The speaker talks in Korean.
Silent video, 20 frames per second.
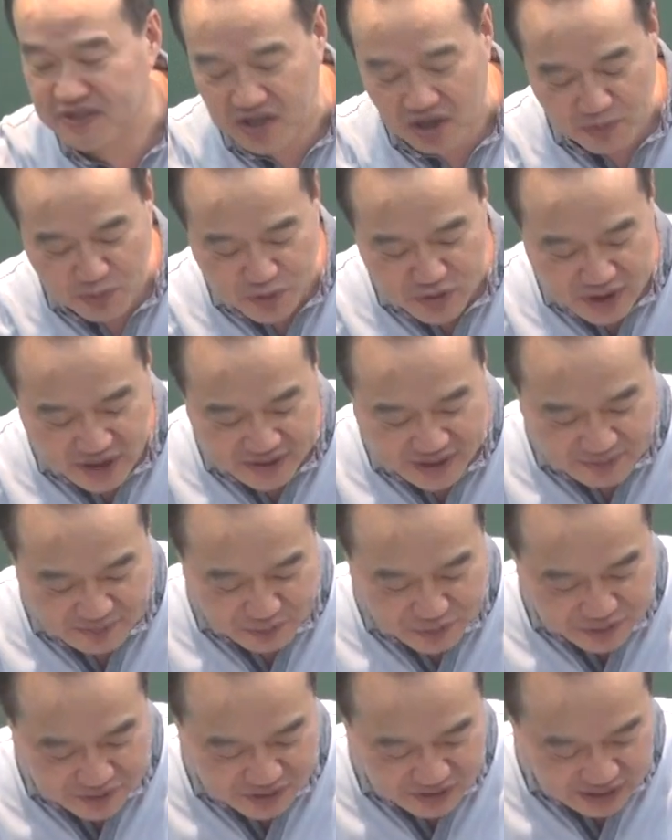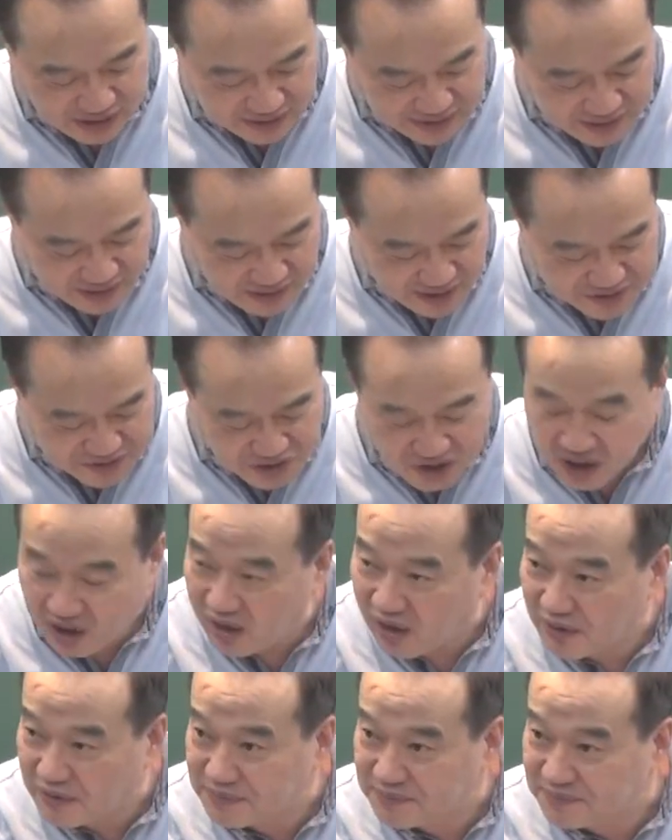전문화된 무능
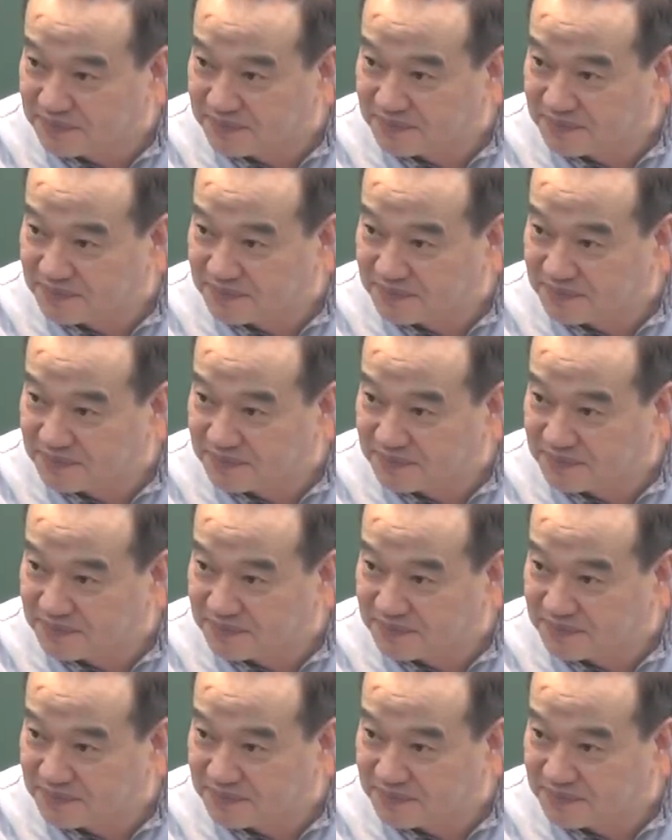나타나죠.